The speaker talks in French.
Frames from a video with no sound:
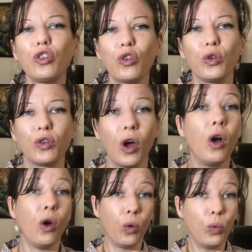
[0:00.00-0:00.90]
chose
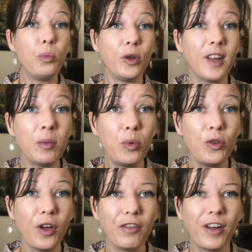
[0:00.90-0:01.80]
Ou peut-être
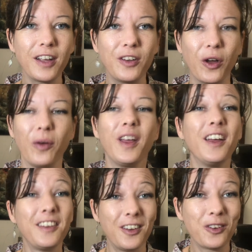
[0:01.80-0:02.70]
plusieurs facteurs.
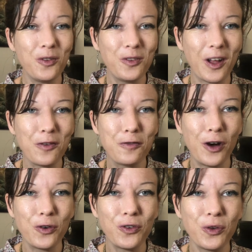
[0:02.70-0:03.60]
C'est ce que nous allons
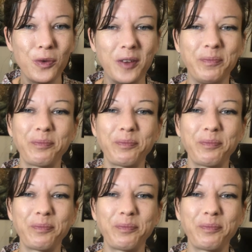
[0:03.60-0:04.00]
voir aujourd'hui.